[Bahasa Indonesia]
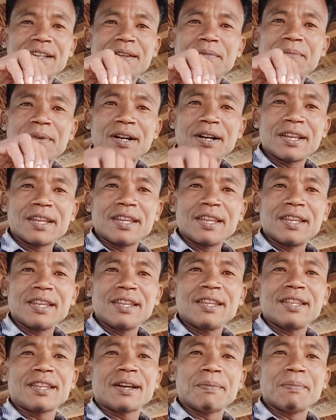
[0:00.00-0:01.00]

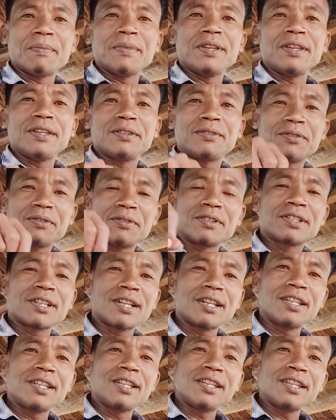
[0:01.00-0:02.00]
bangi nami sul
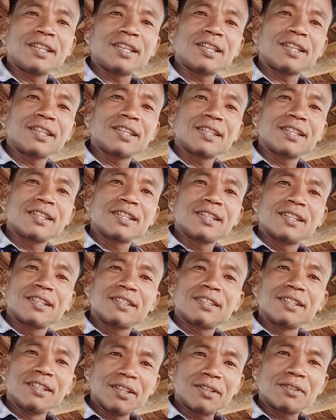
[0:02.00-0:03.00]
sali
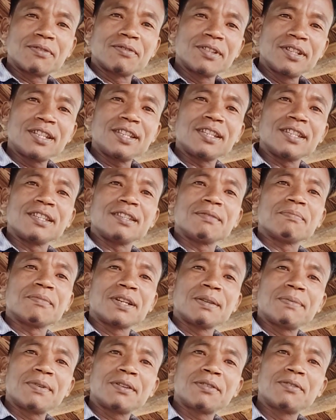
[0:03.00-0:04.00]
sini songni
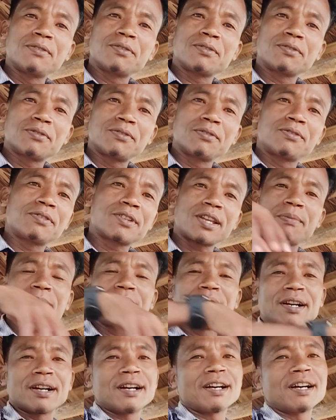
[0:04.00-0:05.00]
maibaku sulkur
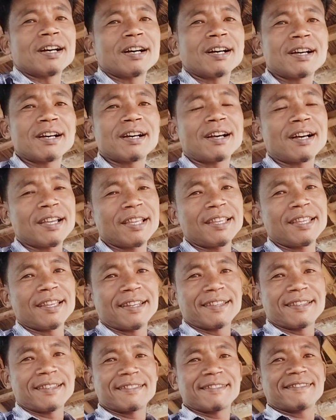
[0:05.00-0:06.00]
emanganga ahigen